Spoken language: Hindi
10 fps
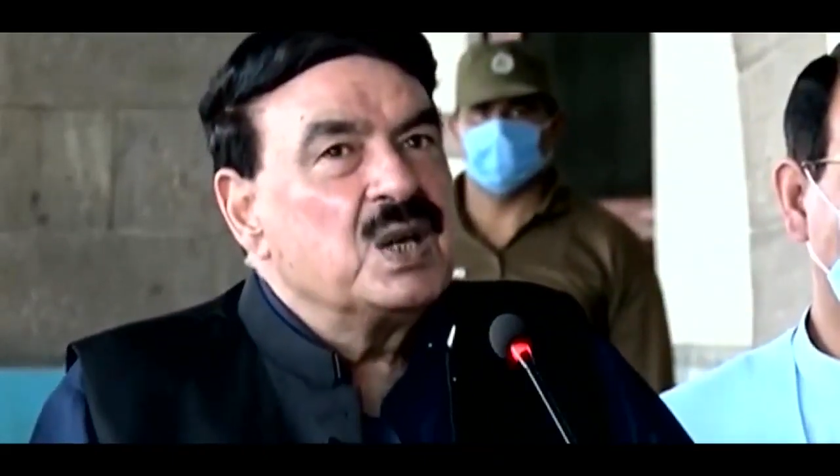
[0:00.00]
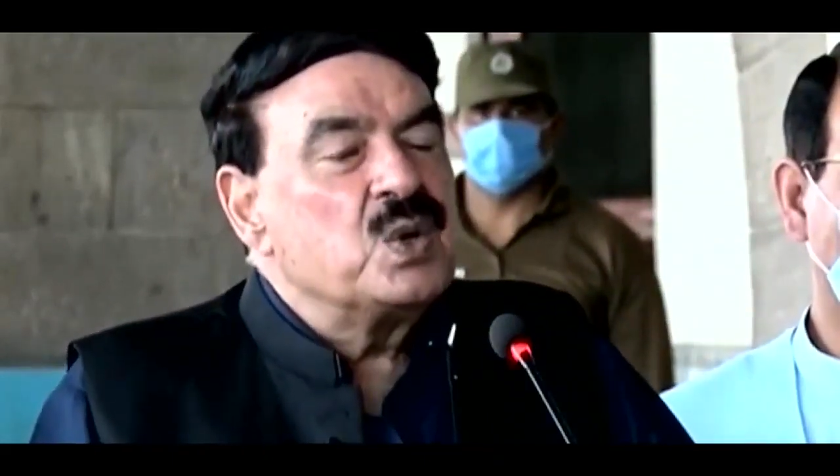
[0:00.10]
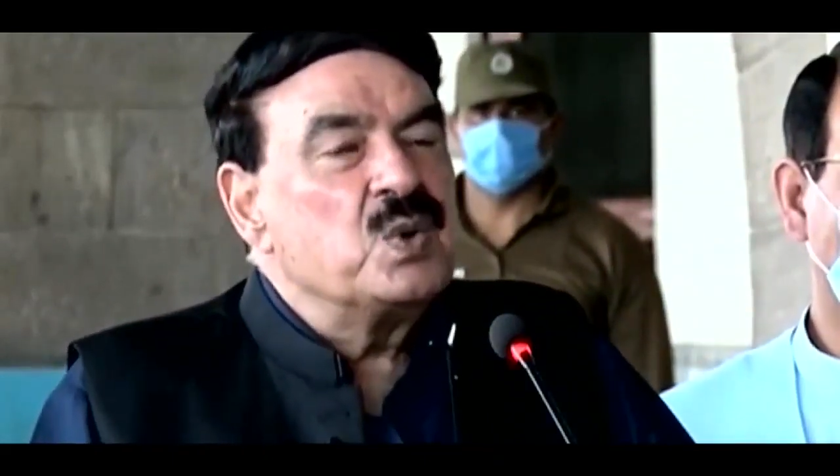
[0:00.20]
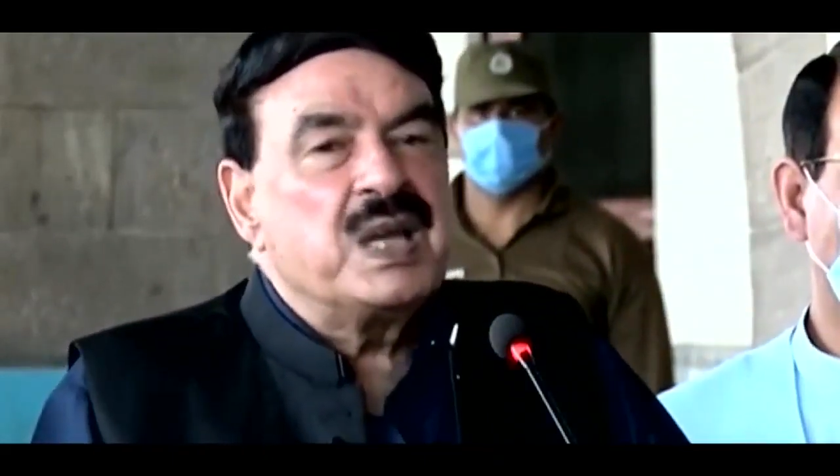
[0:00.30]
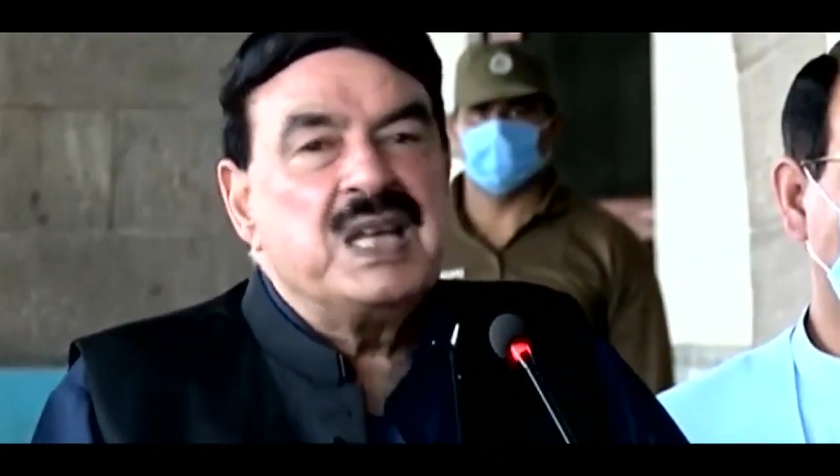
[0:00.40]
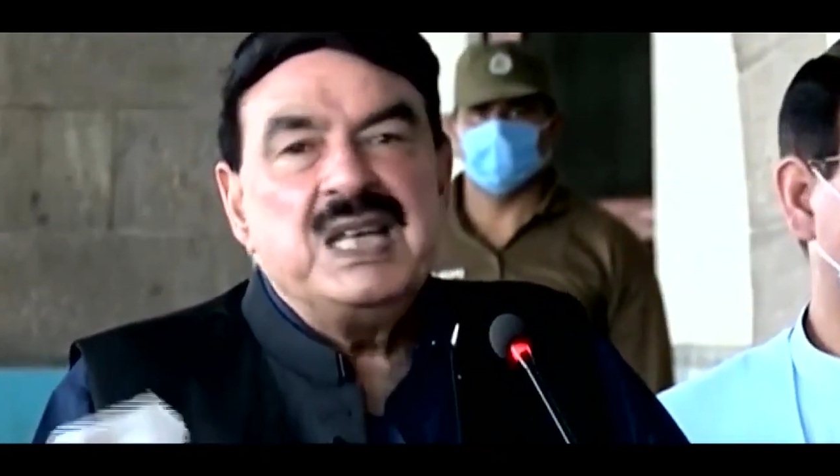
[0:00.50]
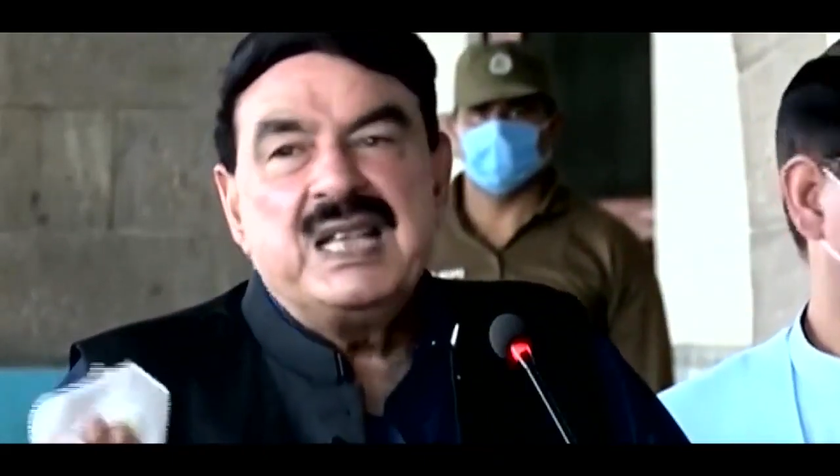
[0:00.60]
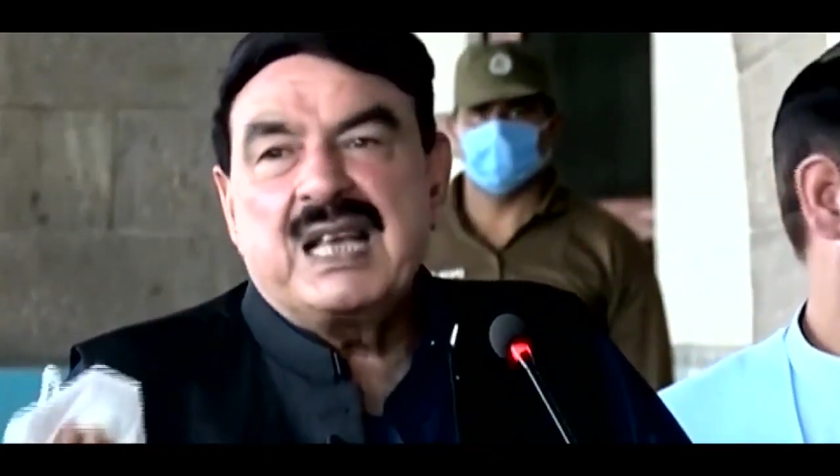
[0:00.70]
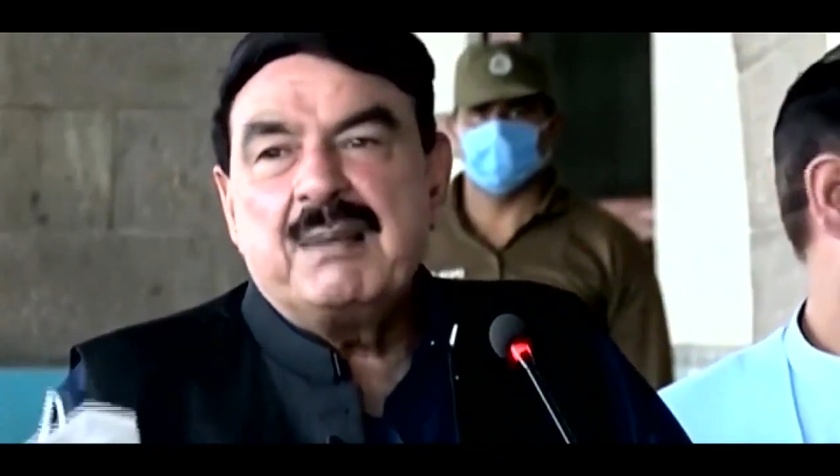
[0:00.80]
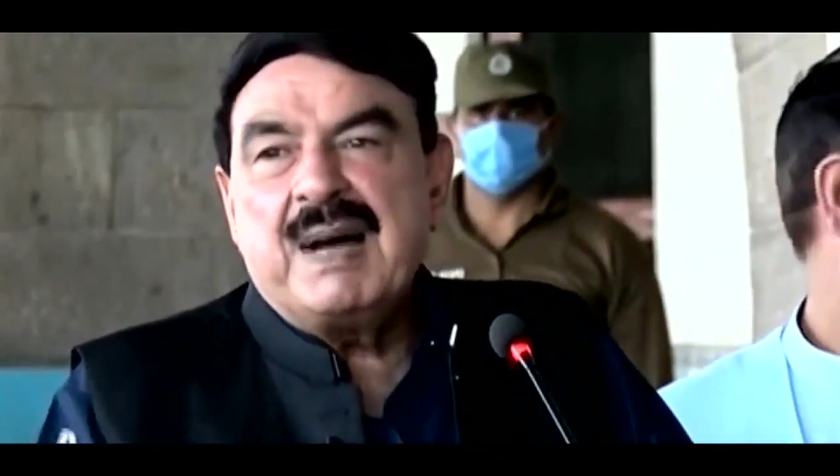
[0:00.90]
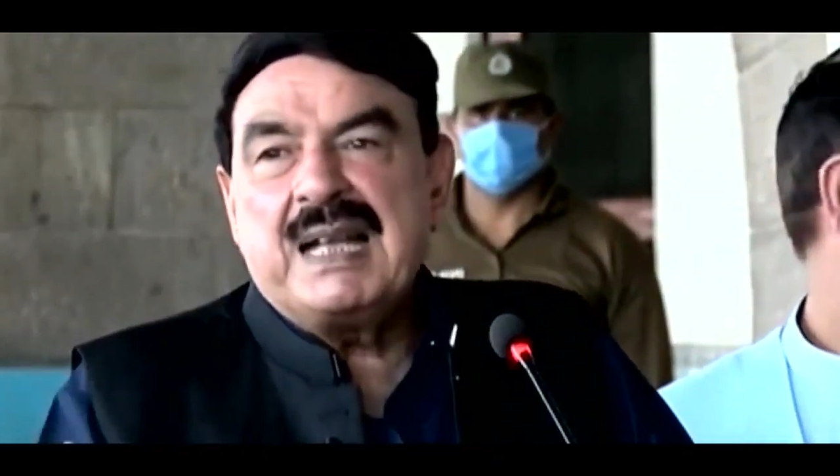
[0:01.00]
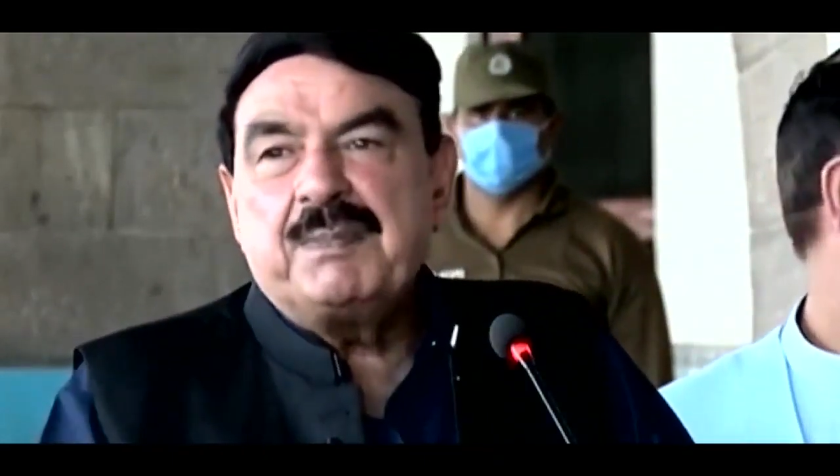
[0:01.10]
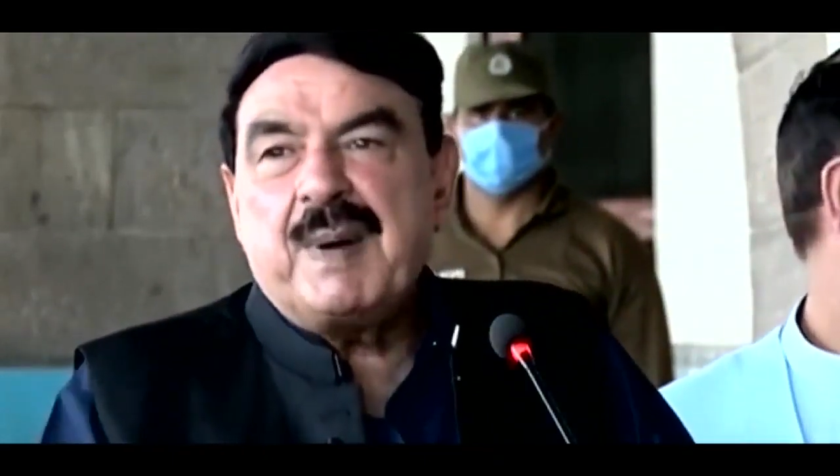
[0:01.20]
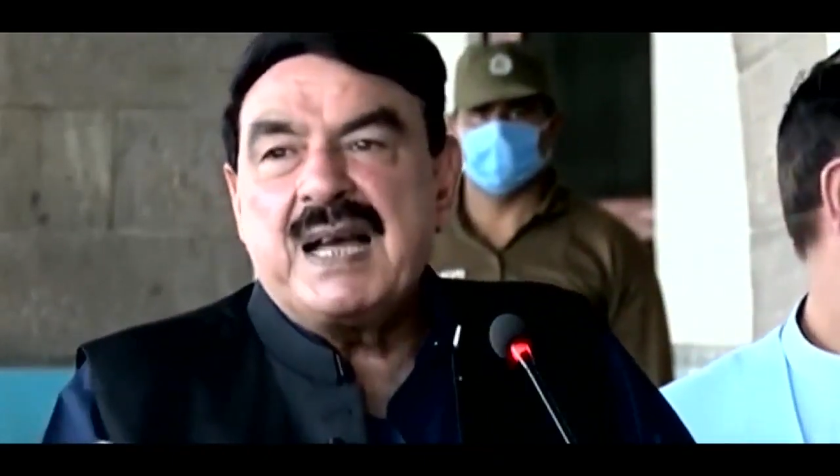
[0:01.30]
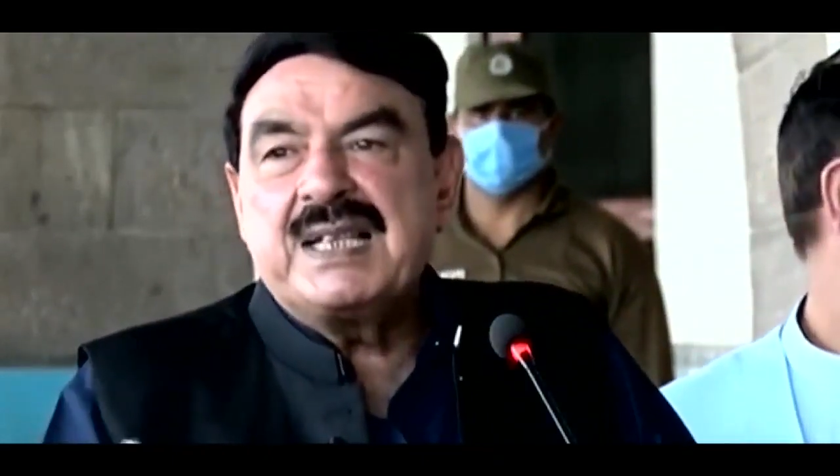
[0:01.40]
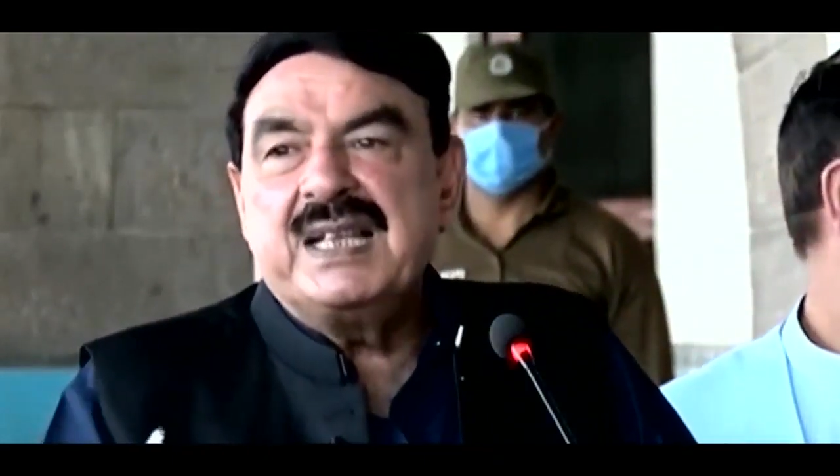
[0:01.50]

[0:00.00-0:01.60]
क्योंकि ईद के बाद पाँच